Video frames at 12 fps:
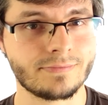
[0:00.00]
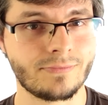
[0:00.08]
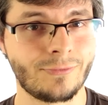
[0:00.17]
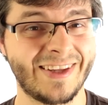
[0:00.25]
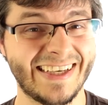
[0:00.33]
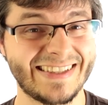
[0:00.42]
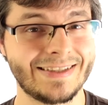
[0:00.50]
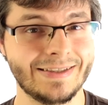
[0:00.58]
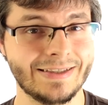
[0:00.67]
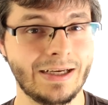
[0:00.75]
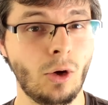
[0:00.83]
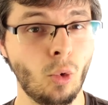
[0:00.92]
Und
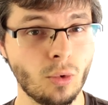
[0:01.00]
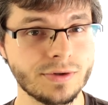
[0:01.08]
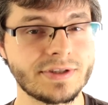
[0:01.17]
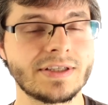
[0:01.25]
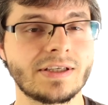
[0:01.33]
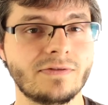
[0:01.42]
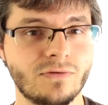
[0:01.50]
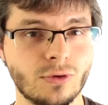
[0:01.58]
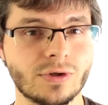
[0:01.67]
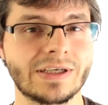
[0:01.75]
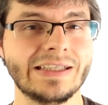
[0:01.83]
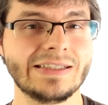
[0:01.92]
das lohnt sich
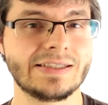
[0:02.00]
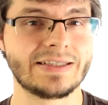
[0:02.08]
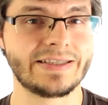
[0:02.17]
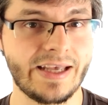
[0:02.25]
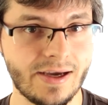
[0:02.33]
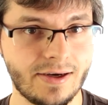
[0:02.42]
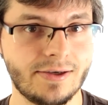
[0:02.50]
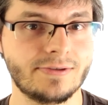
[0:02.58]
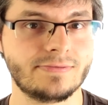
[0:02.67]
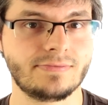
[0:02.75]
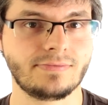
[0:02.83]
wirklich sehr.